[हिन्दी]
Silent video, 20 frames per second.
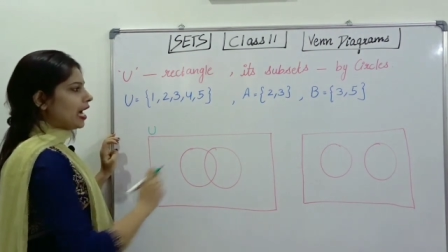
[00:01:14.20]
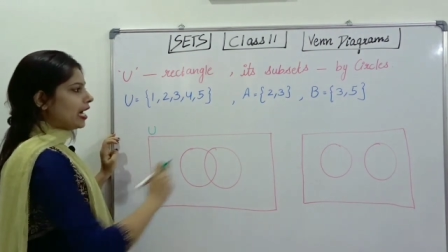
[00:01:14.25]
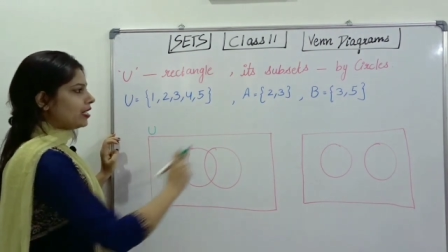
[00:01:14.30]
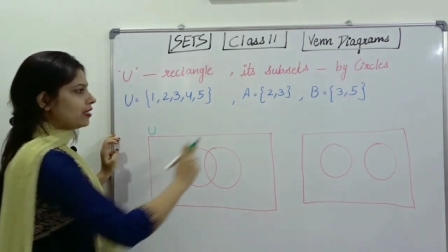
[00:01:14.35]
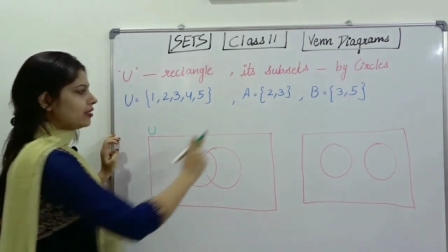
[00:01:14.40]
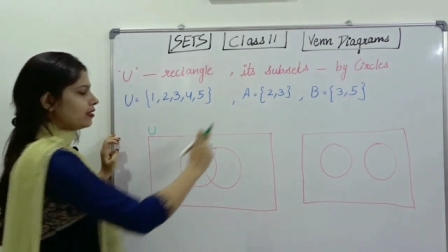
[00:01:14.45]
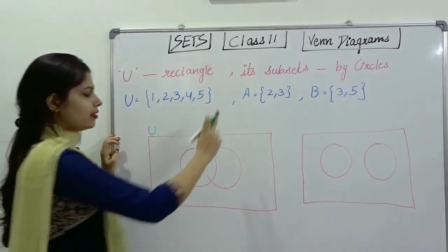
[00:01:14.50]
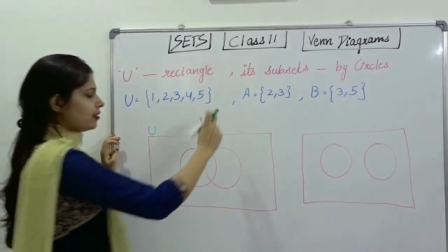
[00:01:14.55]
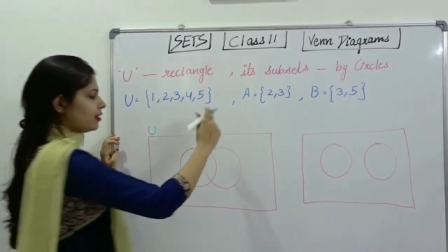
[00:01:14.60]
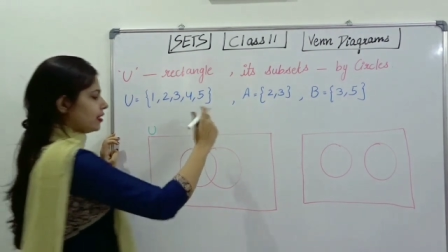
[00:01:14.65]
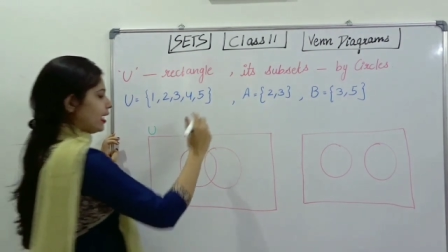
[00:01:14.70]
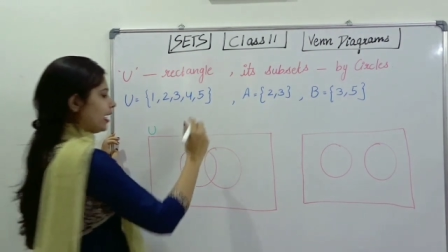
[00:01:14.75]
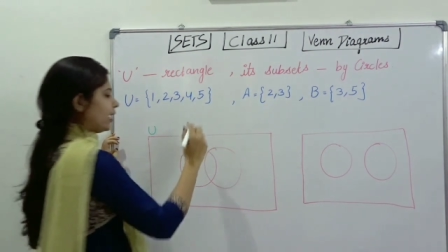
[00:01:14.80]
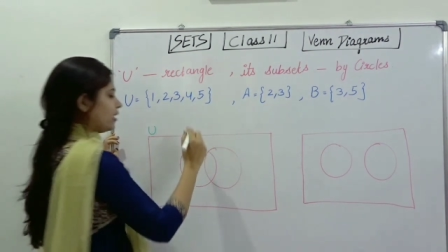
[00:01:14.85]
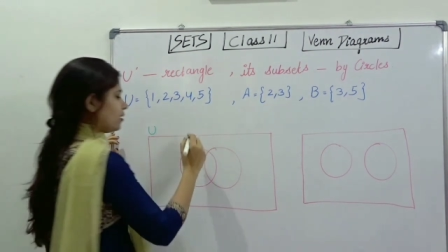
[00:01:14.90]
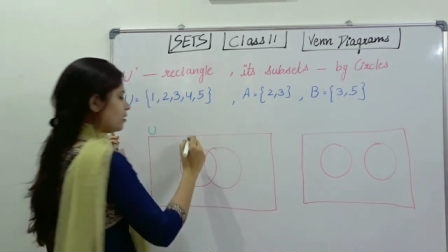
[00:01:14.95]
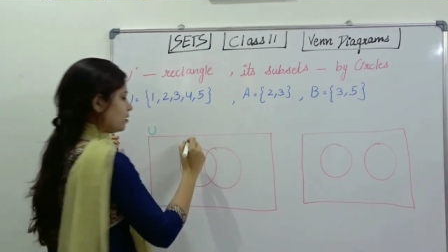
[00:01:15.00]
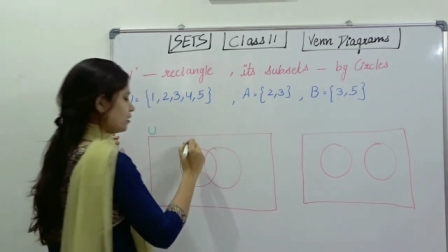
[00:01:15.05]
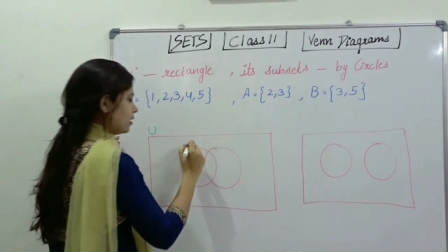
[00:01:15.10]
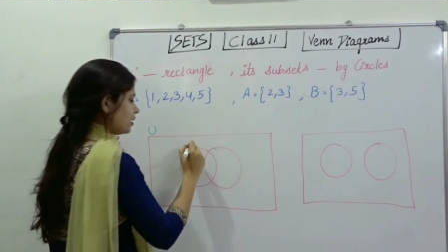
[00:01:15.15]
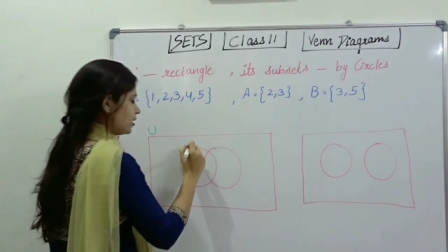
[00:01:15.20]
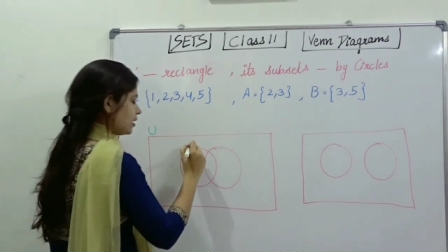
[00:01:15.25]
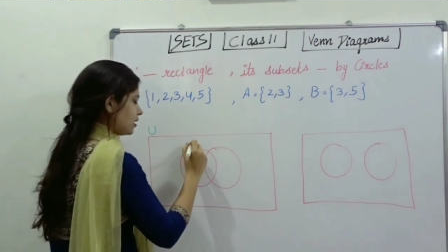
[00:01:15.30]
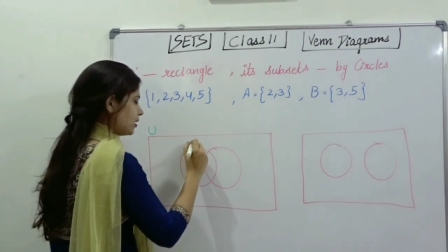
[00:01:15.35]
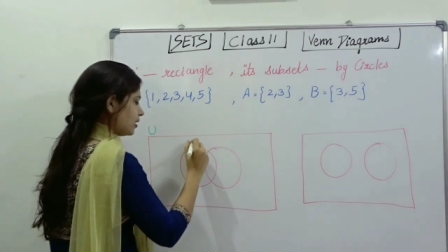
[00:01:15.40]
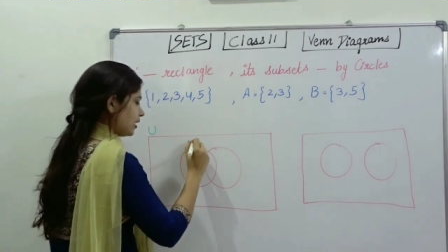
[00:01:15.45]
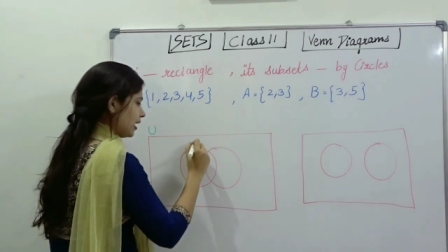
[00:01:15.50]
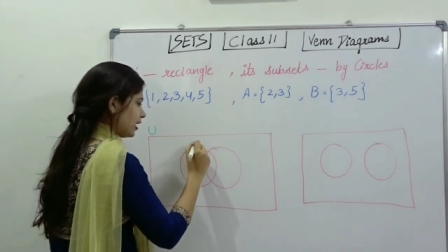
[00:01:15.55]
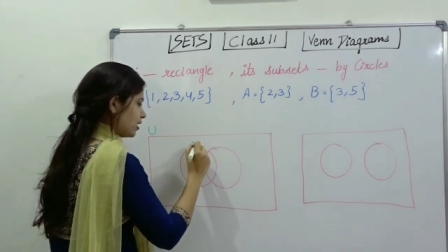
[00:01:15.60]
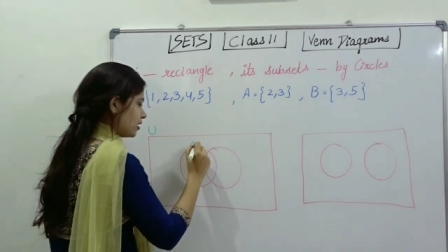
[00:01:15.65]
एंड सेट दिस
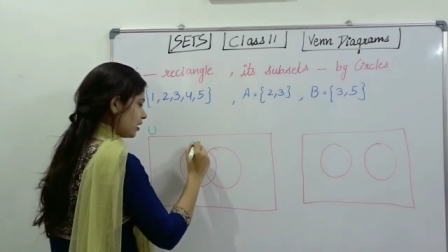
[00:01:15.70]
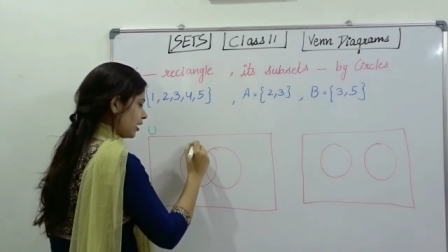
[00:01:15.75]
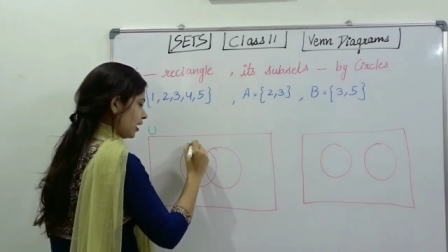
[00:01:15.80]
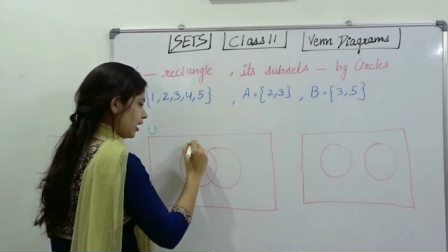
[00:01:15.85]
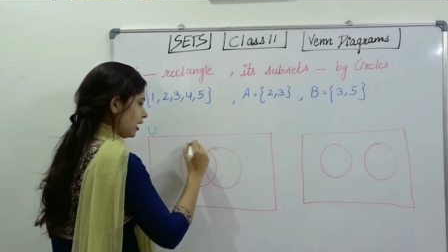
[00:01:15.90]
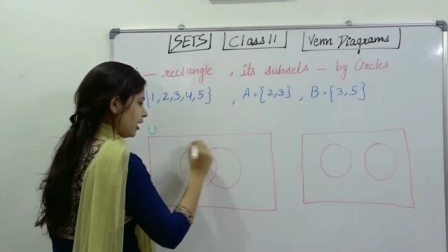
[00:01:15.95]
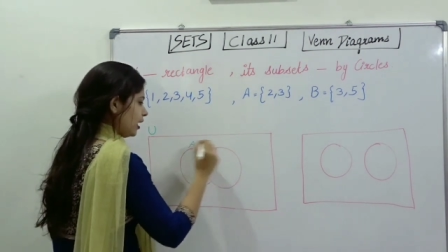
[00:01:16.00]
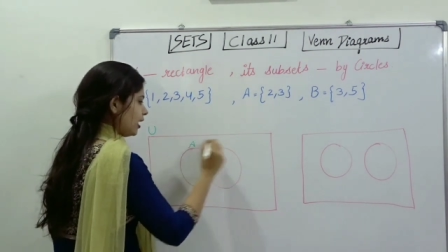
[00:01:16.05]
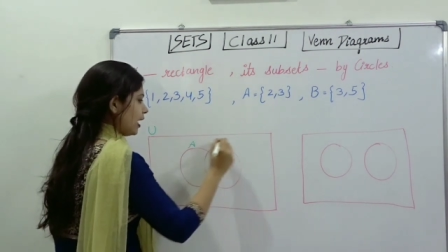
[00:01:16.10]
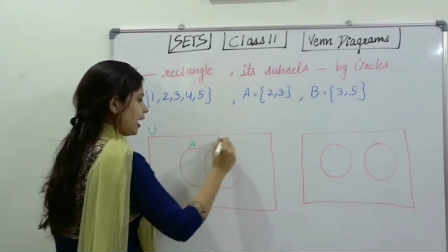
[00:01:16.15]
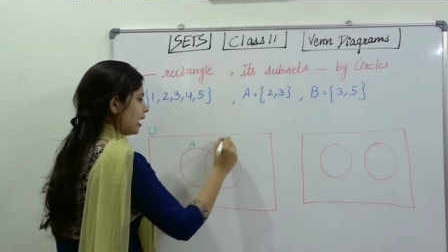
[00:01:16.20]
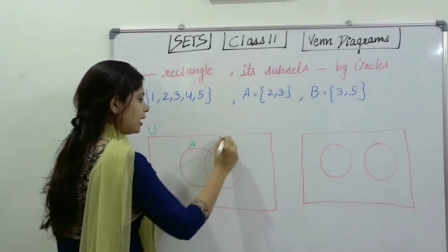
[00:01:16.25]
इज सेट ए